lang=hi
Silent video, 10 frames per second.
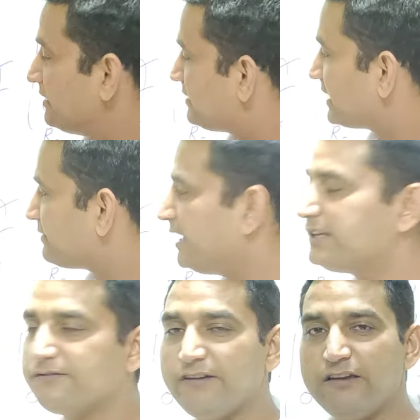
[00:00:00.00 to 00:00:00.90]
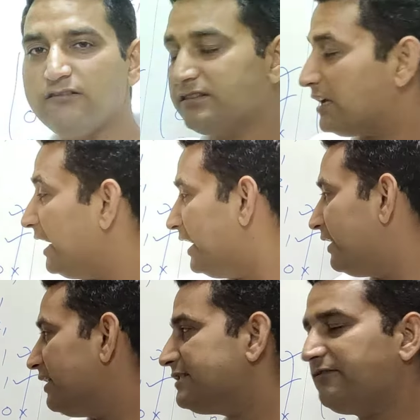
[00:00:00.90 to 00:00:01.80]
सिक्स माइनस फाइव वन सारी
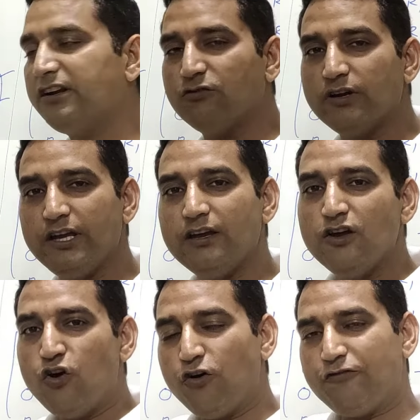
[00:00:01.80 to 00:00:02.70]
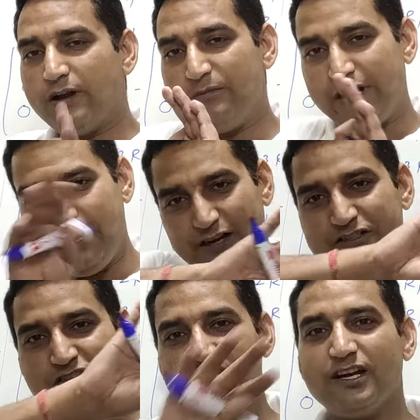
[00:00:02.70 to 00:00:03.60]
एंट्रीज वन हो गई और फिर हम
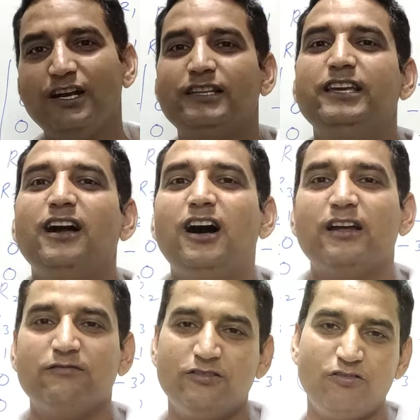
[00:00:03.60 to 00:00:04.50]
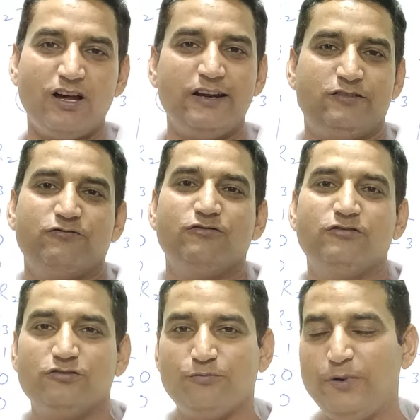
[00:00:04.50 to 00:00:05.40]
इंटरचेंज कर लेते हैं आर वन और आर टू को
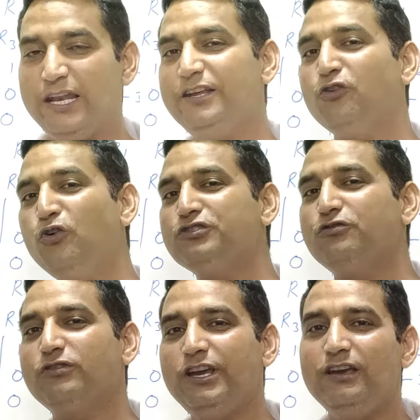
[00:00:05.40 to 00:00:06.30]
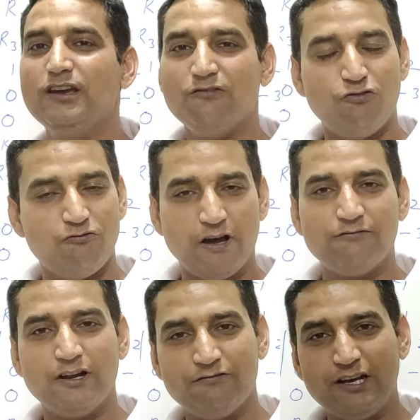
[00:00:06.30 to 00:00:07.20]
तो पहली रो जो होगी वो वन
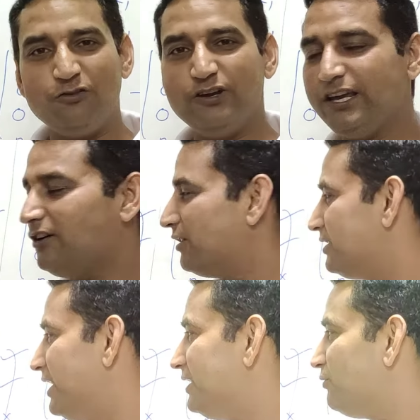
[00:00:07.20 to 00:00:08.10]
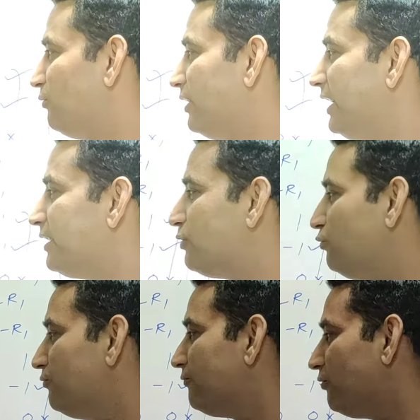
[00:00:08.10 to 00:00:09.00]
वन वन होगी और ये जो होगी ये टू
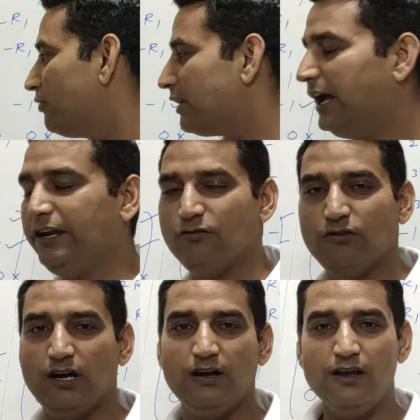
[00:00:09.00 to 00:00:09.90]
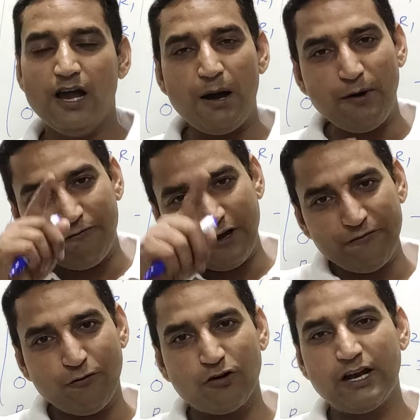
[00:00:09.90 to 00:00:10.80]
फोर नाइन होगा अब आप वन
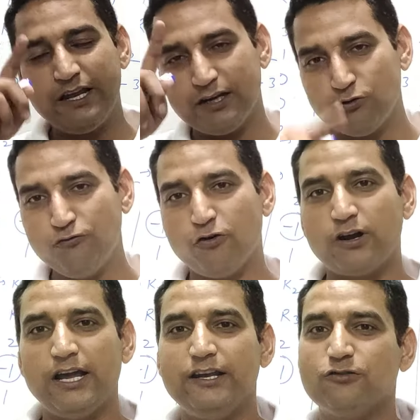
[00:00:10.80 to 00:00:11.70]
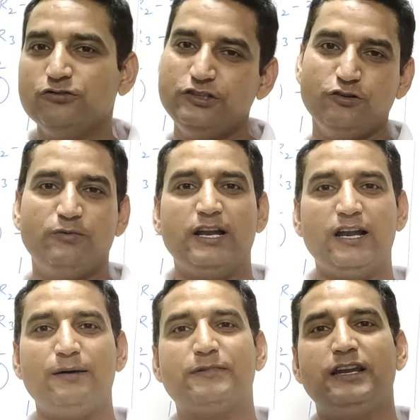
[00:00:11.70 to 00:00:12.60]
फोर नाइन या टू फोर नाइन को जीरो
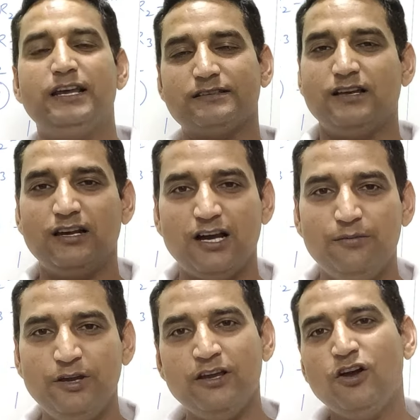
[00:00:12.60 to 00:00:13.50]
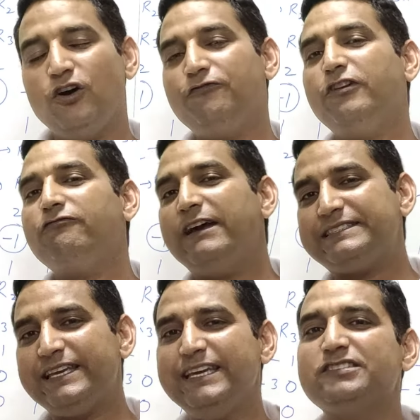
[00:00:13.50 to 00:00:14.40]
बनाना आपके लिए आसान काम है और फिर
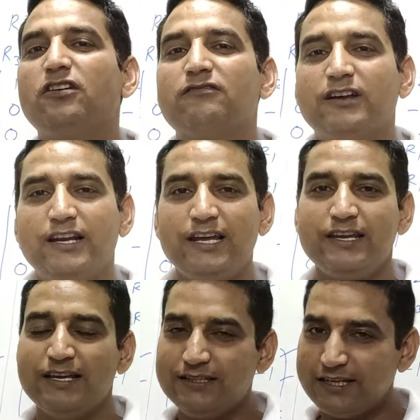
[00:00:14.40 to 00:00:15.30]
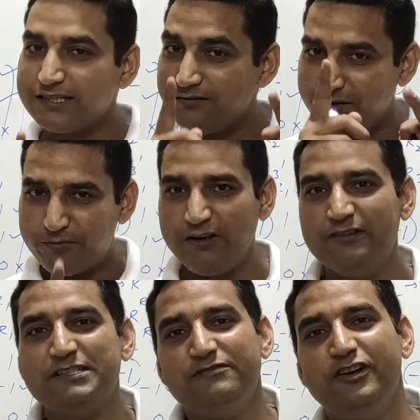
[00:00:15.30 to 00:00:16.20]
वैसे ही सॉल्व करना है जैसे मैंने
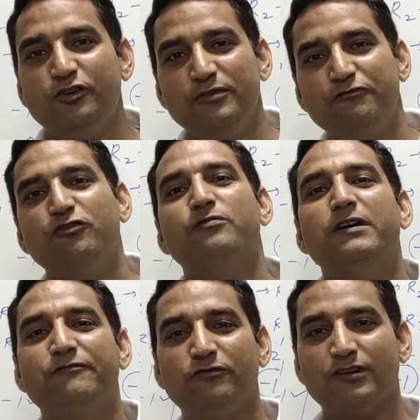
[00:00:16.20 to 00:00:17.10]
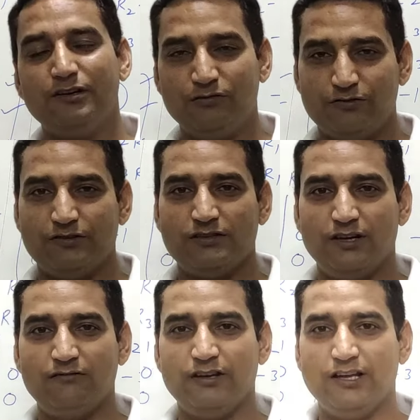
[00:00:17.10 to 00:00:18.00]
प्रीवियस वीडियो में फोर बाई फोर का क्वेश्चन
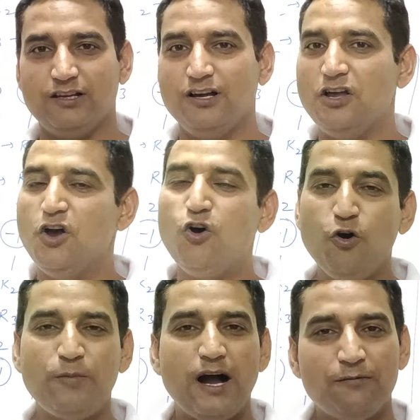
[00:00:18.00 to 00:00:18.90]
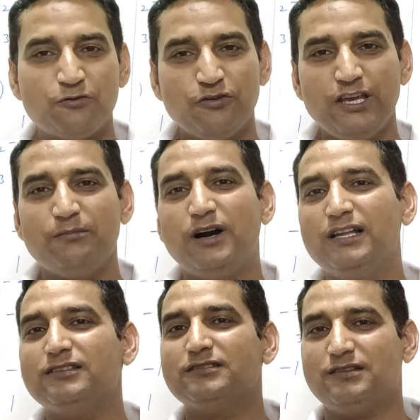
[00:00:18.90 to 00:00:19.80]
सॉल्व किया था होप आपको ये
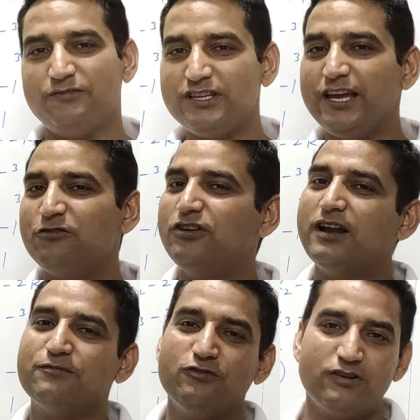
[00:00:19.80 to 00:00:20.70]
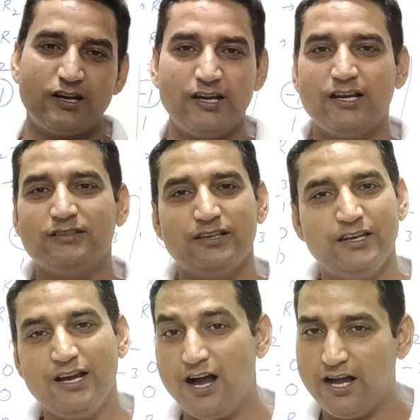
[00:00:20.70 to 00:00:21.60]
बात समझ आई होगी और आपको करने का
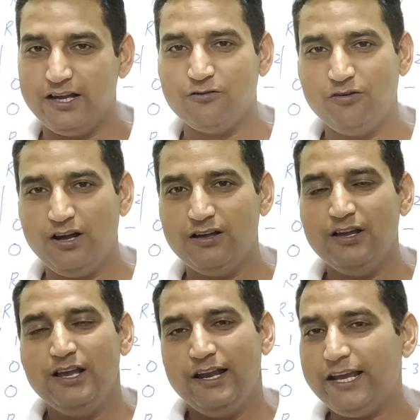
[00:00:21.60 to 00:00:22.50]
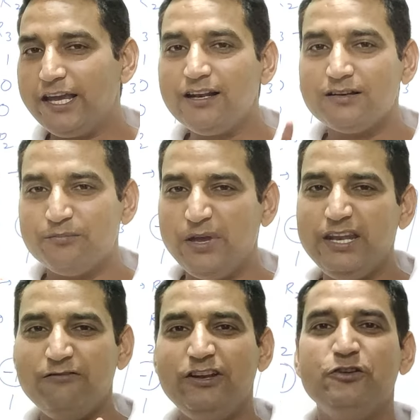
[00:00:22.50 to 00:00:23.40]
तरीका आया होगा लेकिन
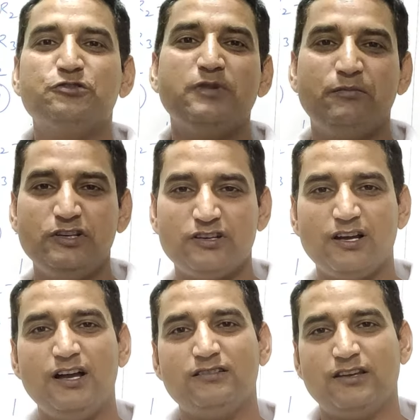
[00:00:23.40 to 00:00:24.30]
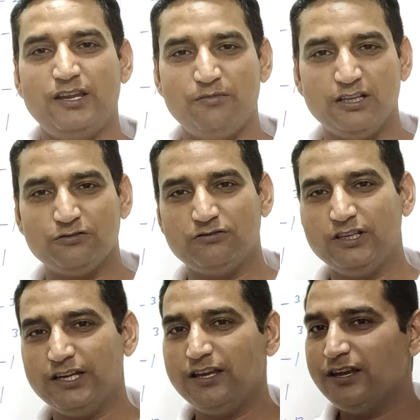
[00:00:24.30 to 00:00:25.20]
मेरी वीडियोज़ में हमेशा खास कर ये बात होती
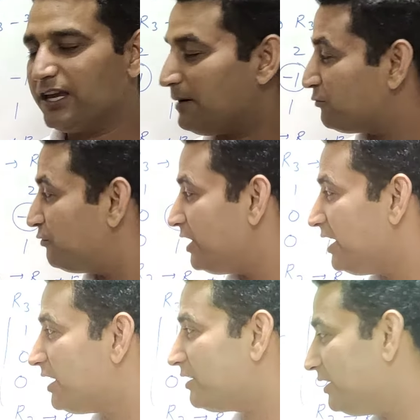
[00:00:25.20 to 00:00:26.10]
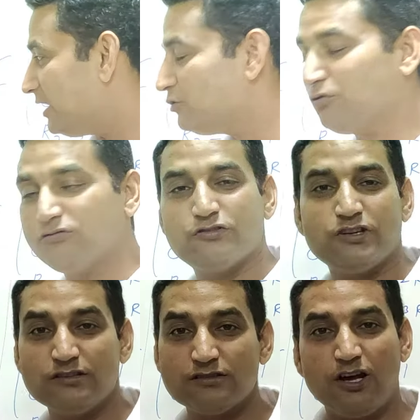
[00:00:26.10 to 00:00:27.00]
है कि आपको एक या दो
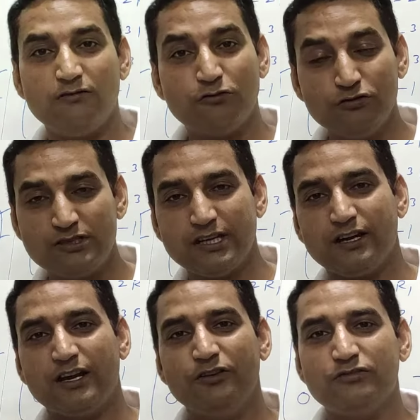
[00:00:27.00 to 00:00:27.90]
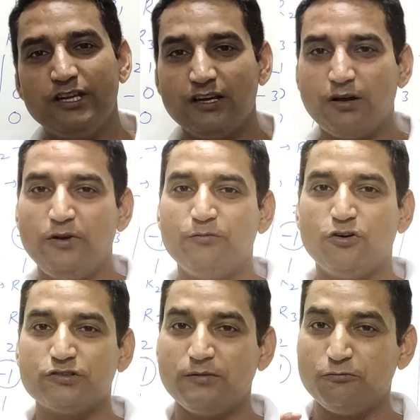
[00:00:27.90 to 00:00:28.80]
क्वेश्चन सॉल्व खुद से करने होते हैं कमेंट
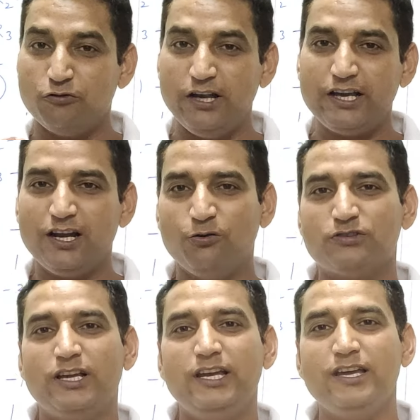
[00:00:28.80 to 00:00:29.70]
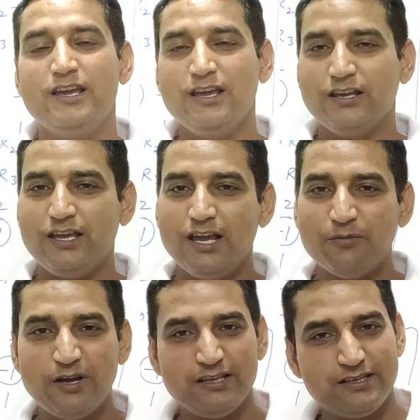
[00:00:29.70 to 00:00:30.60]
बॉक्स में आपको लिखना होता है कि
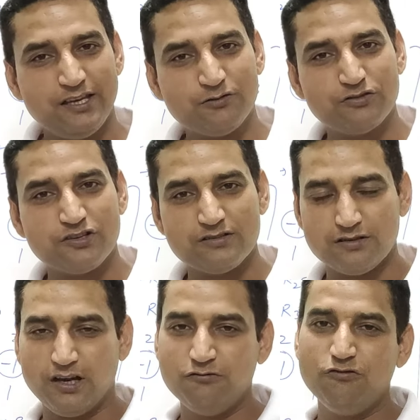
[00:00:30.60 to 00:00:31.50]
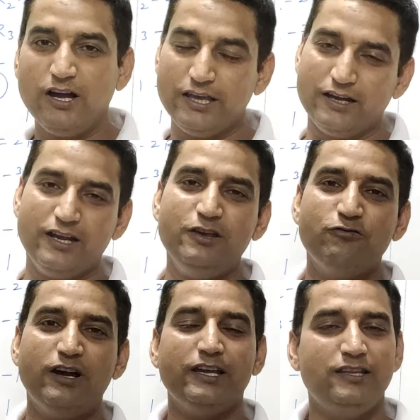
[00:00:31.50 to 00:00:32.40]
हमें से ये क्वेश्चन सॉल्व हुआ या नहीं
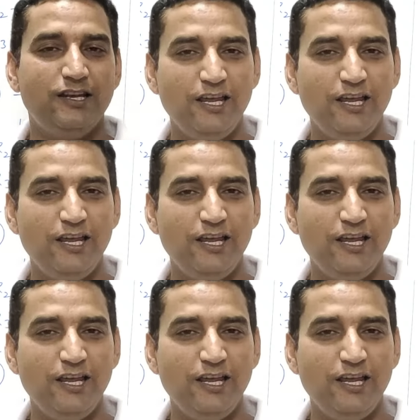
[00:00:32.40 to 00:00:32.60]
हुआ यदि